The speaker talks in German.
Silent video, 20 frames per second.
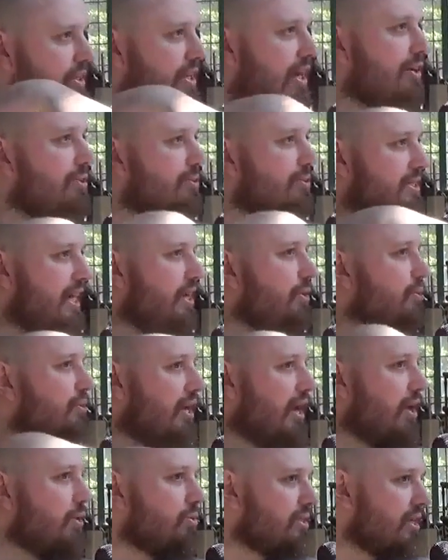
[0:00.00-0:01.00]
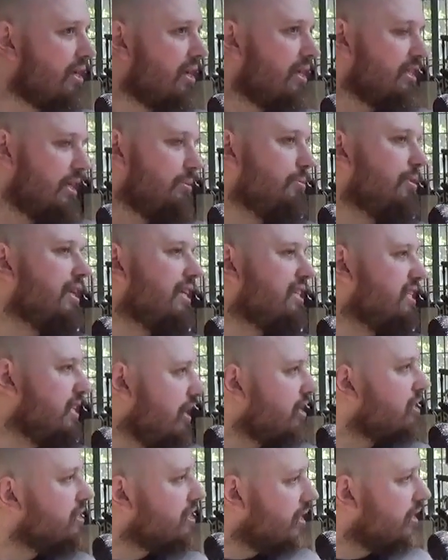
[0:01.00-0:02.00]
in ein Hotel oder Haus sieht man das
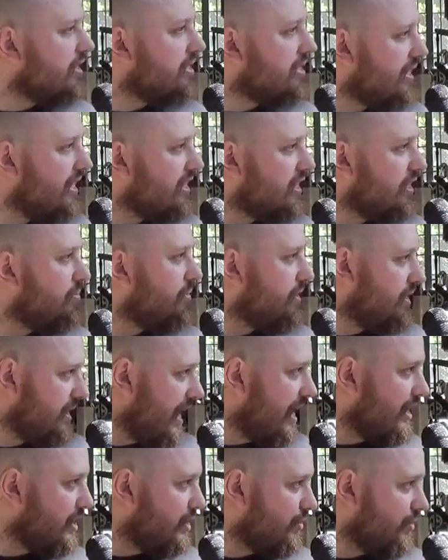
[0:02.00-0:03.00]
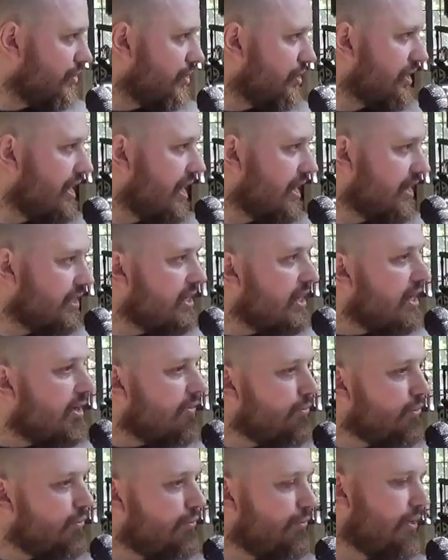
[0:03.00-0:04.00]
ganz, ganz selten bis gar nicht, würde ich sagen.
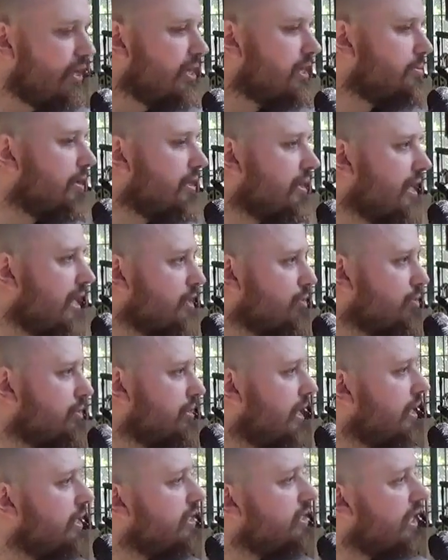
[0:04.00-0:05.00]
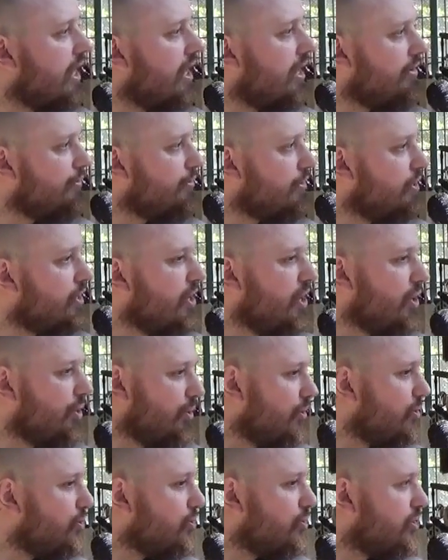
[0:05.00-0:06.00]
Wo findet man das Hotel in der Eifel?
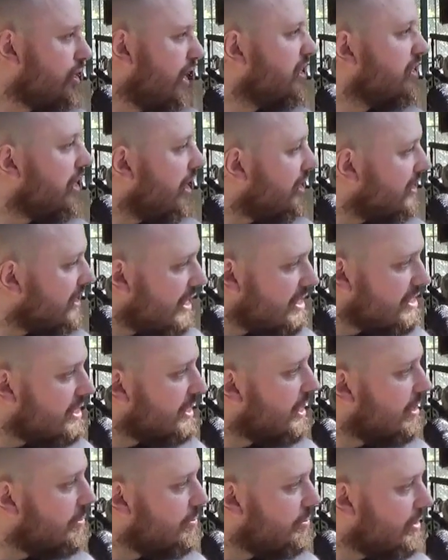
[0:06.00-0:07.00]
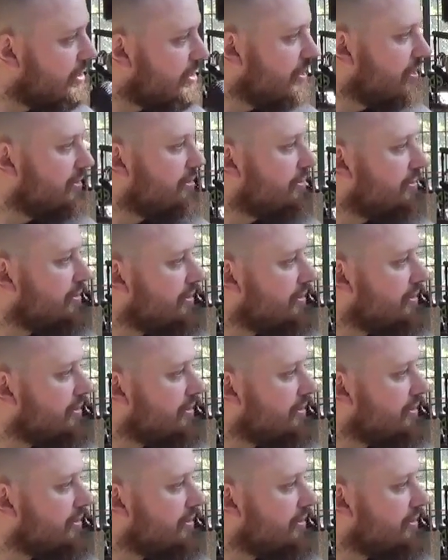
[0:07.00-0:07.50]
Können Sie uns eine Adresse geben, bitte?